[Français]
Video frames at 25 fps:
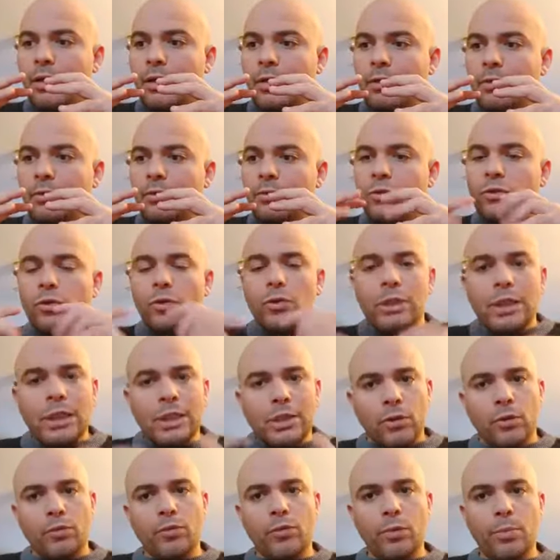donnez
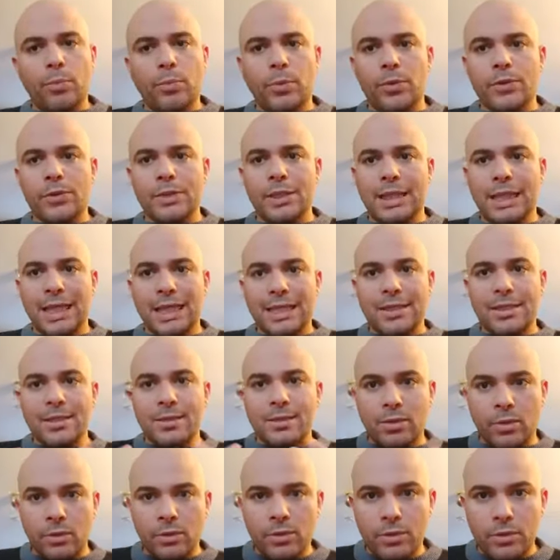dans vos pensées un
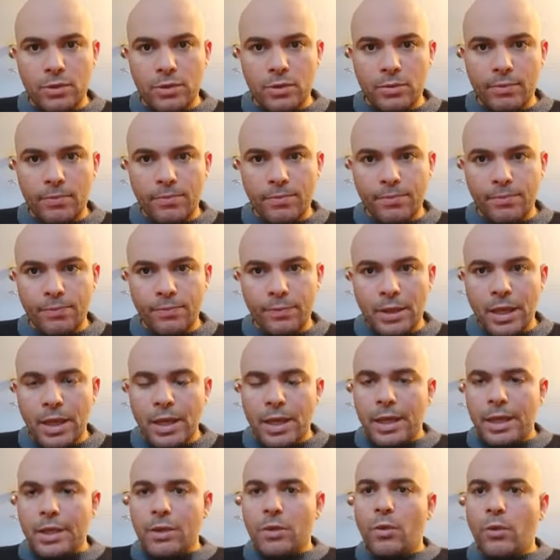sens.
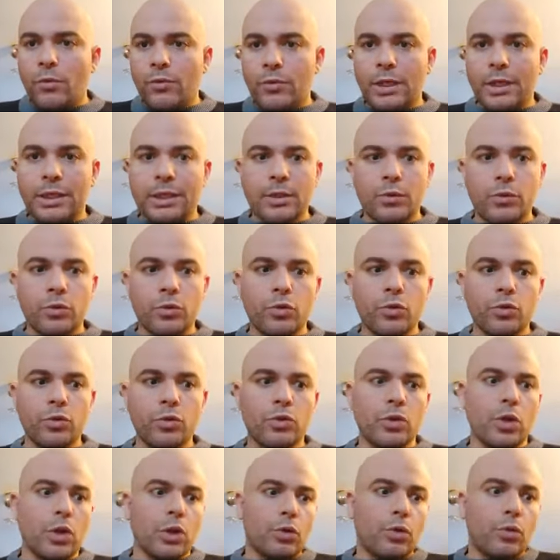Et on revient à quelque
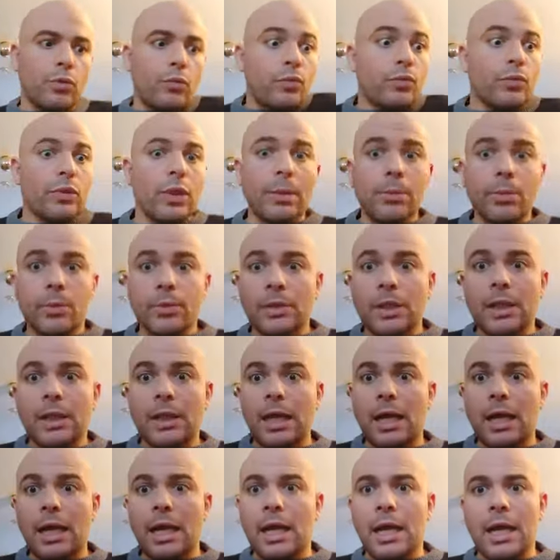chose de fondamental
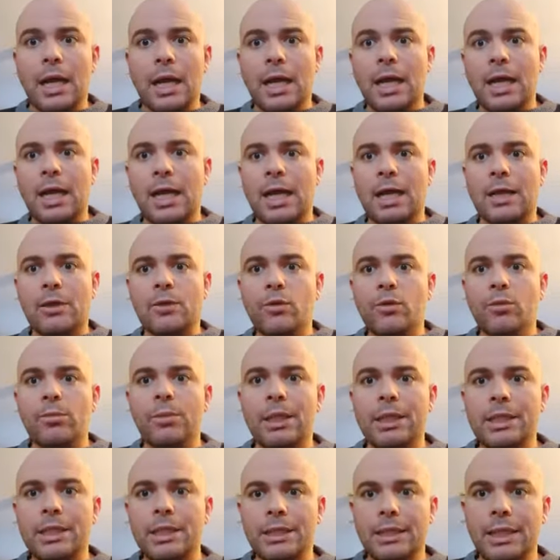à,
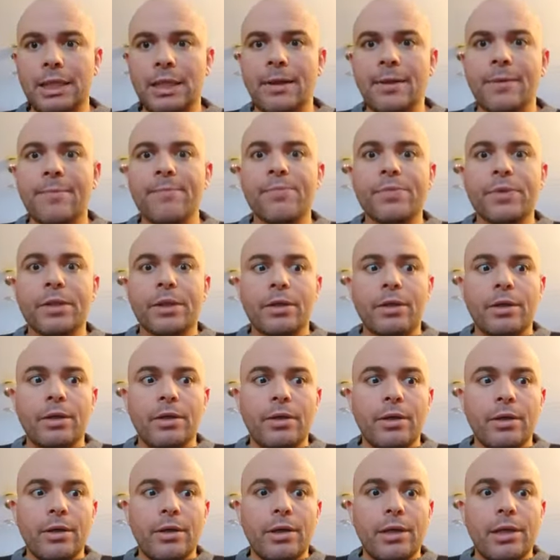l'humanité. Euh,
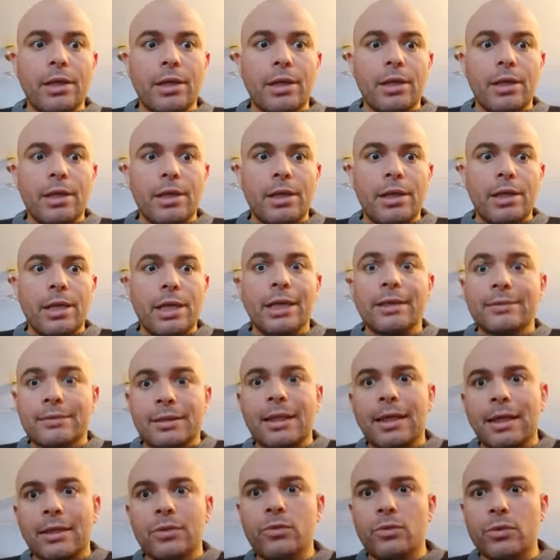
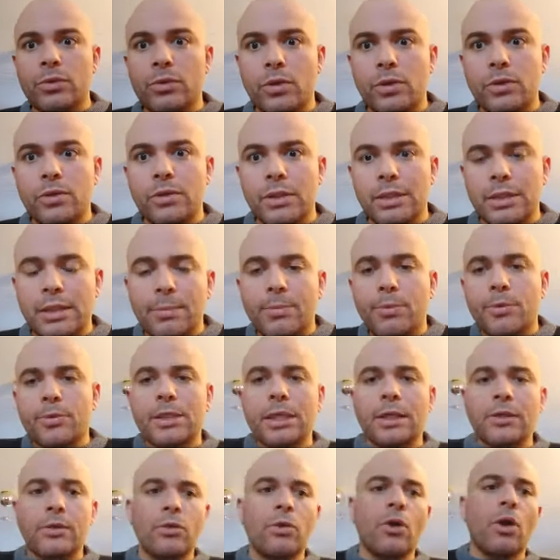l'intérêt du sens. C'est pour ça
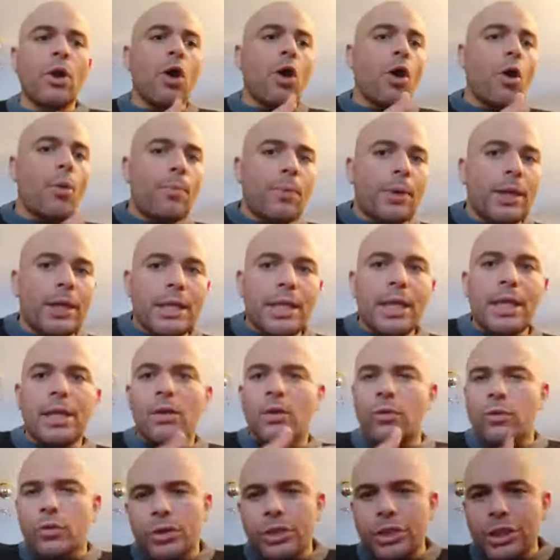que en PNL, en
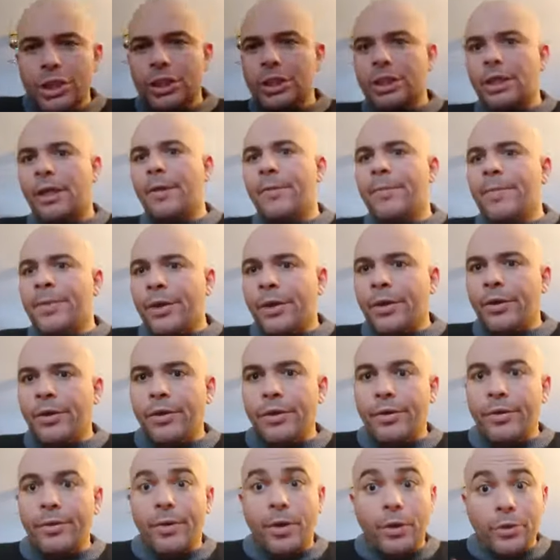coaching,
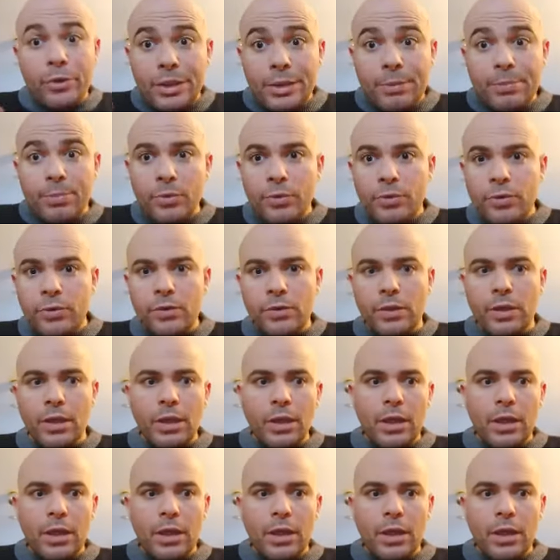euh, en hypnose,